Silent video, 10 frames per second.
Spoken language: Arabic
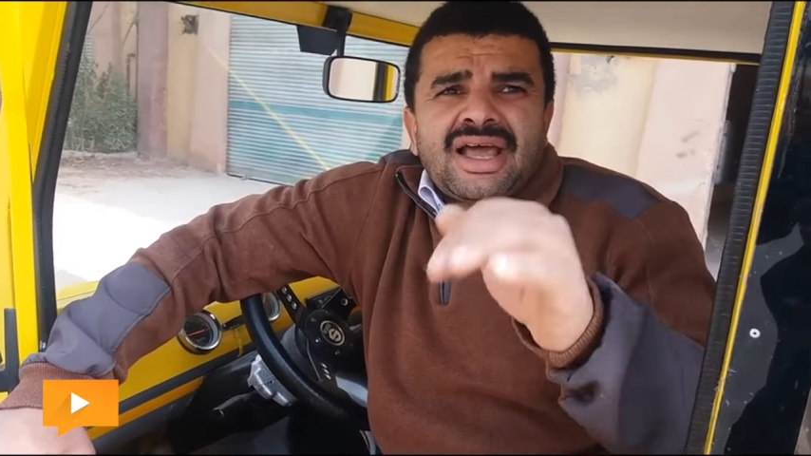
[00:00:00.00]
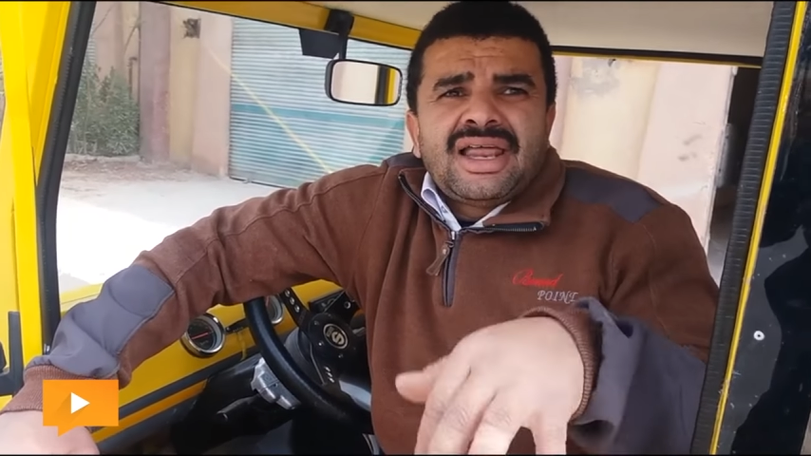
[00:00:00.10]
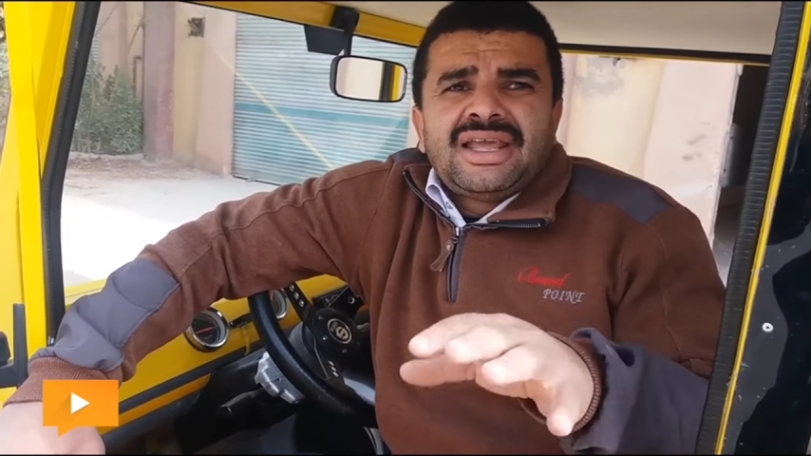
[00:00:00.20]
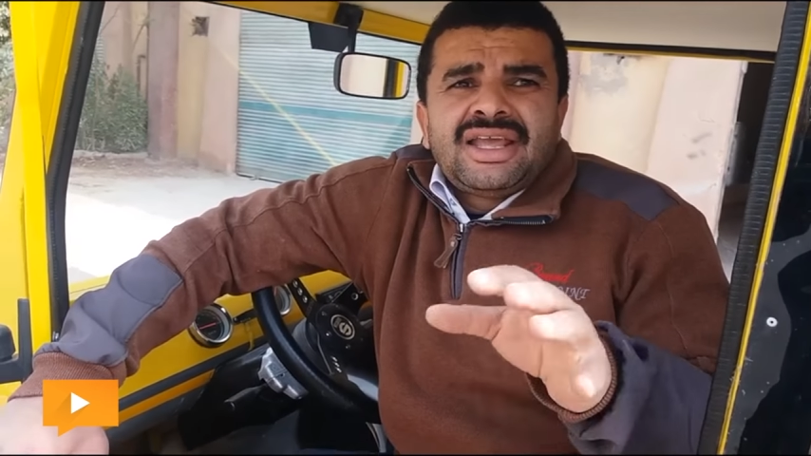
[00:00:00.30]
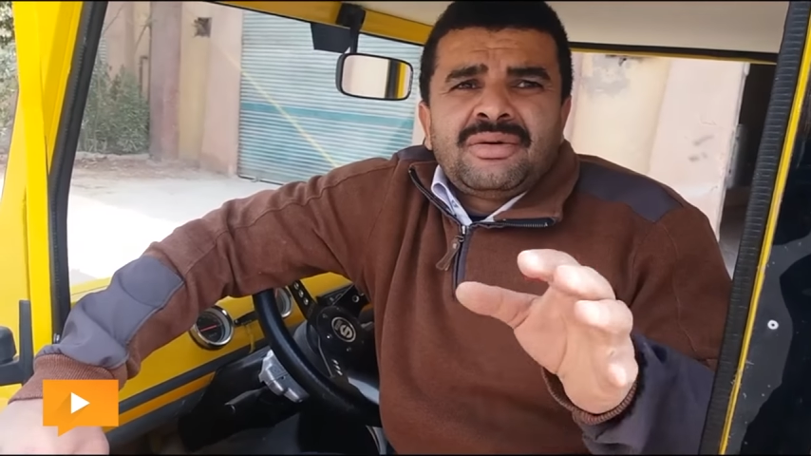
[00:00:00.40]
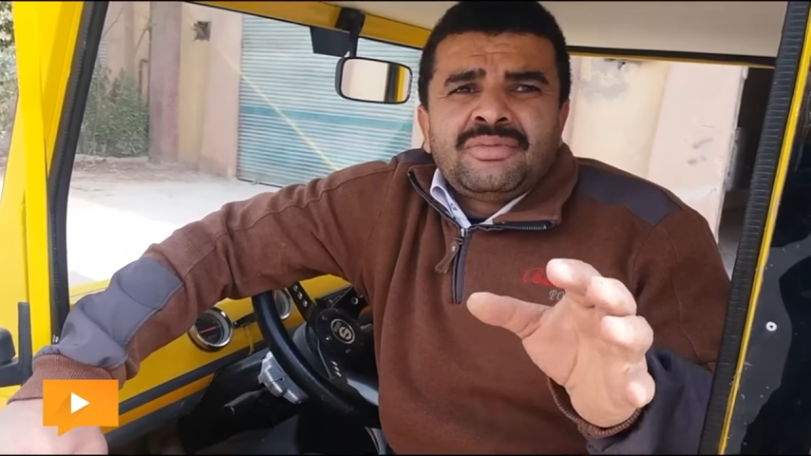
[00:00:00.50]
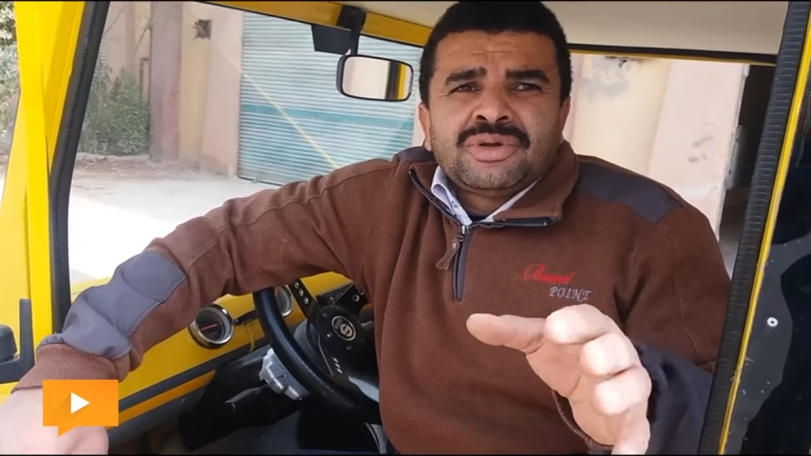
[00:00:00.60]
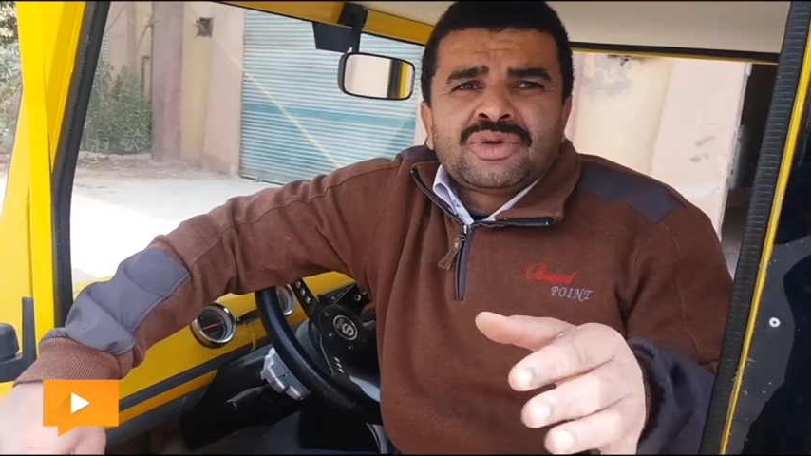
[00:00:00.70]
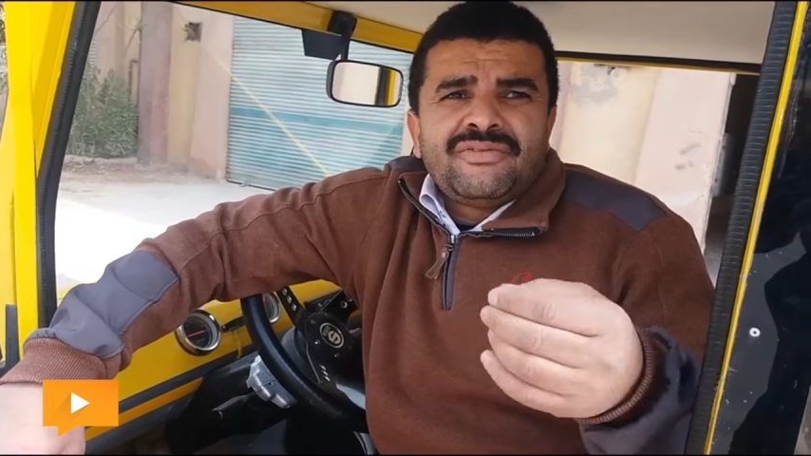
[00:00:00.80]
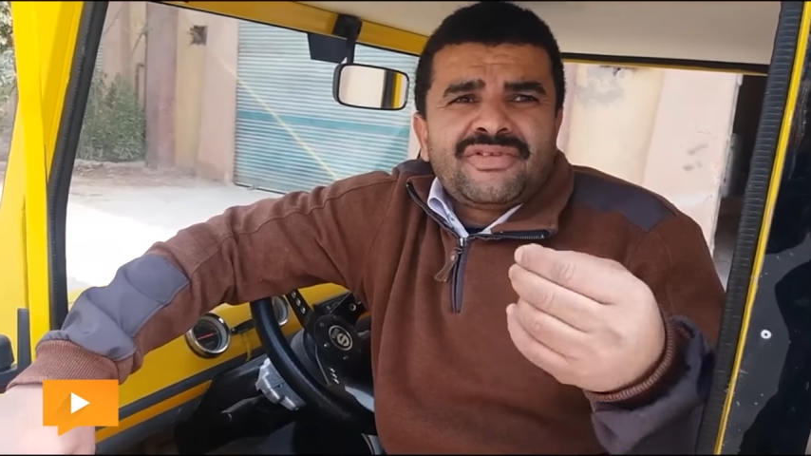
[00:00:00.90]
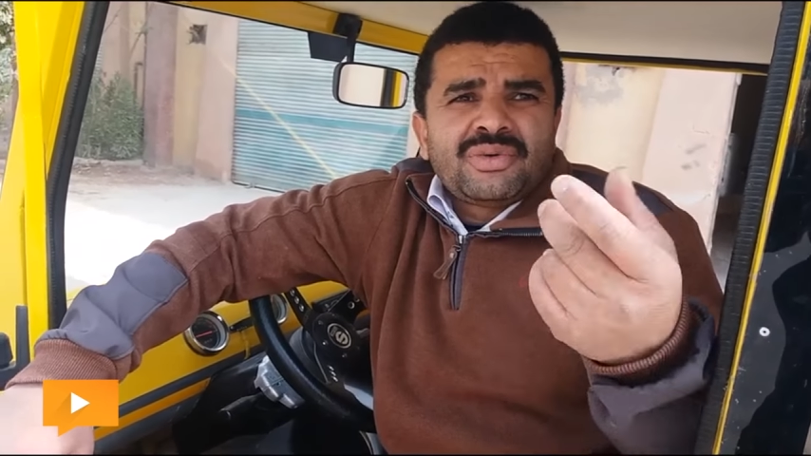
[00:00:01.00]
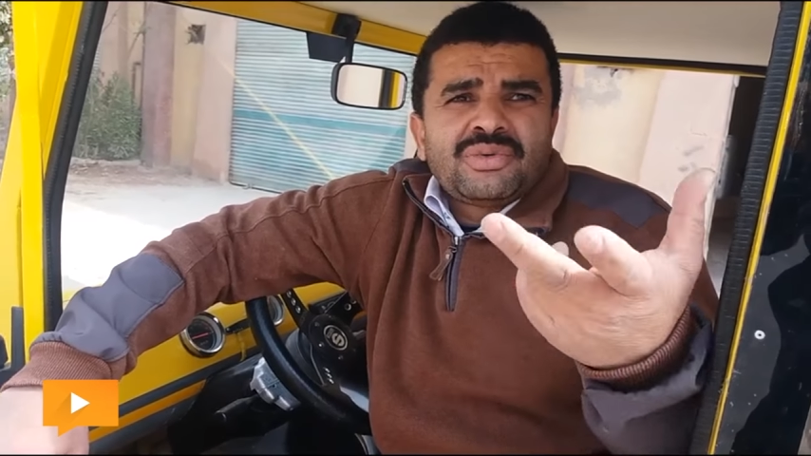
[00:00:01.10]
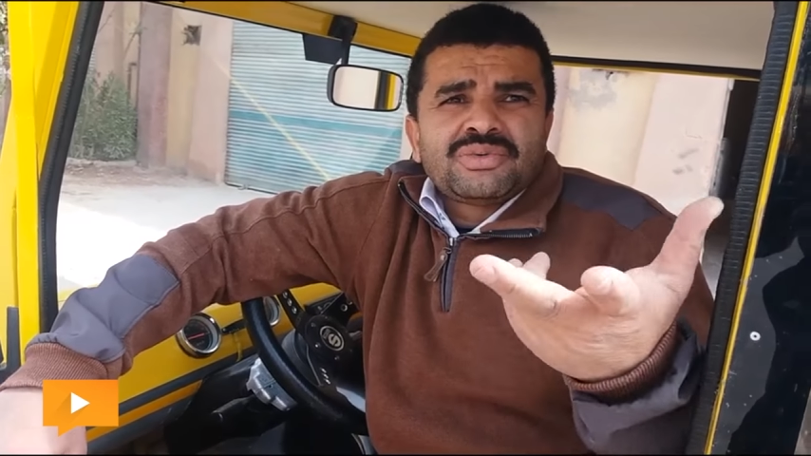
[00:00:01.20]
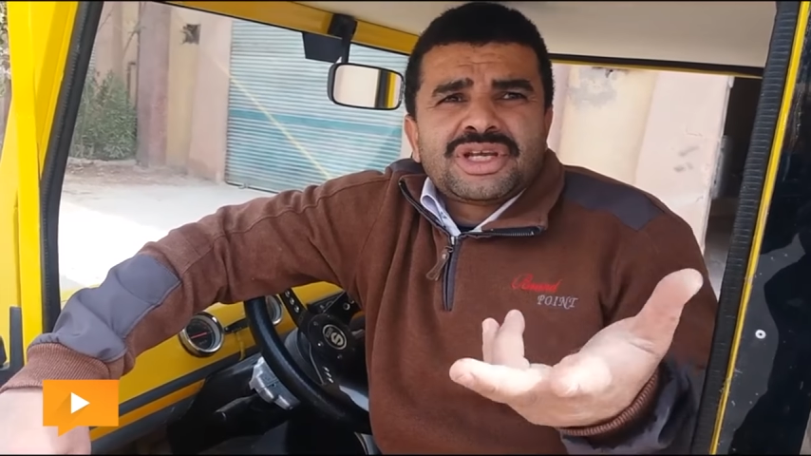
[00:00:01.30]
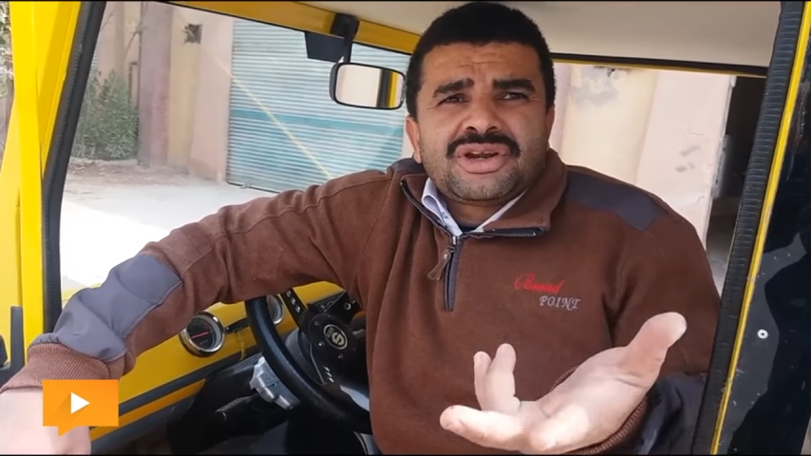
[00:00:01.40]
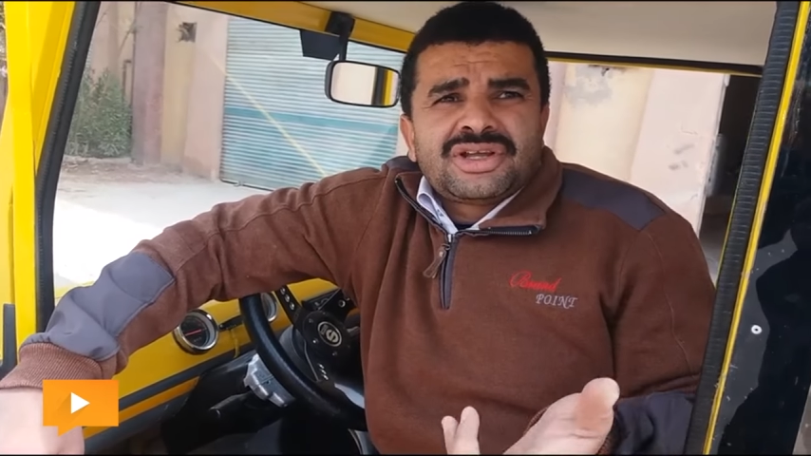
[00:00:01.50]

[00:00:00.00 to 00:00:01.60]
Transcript: الاقيها متوفره بالنسبه